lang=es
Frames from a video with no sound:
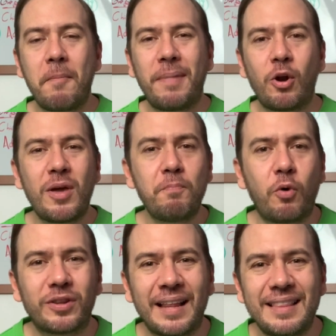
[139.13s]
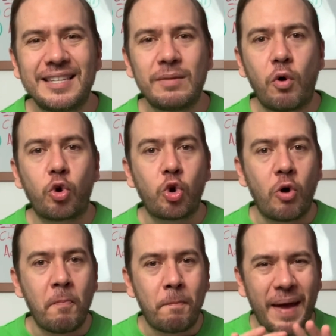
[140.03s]
pero es importantísimo
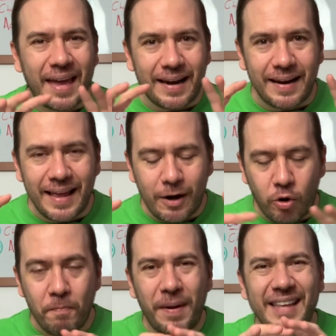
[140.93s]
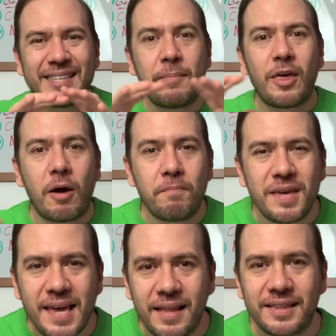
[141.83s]
romper, romper ese medio
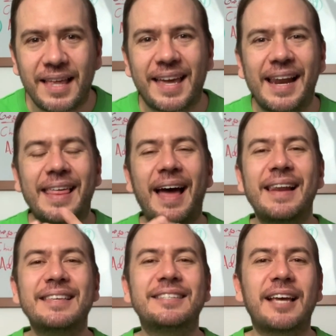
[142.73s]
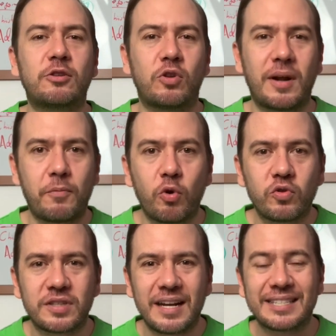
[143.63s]
ambiente que le da al insecto
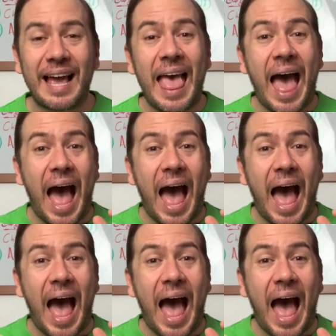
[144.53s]
reproducirse.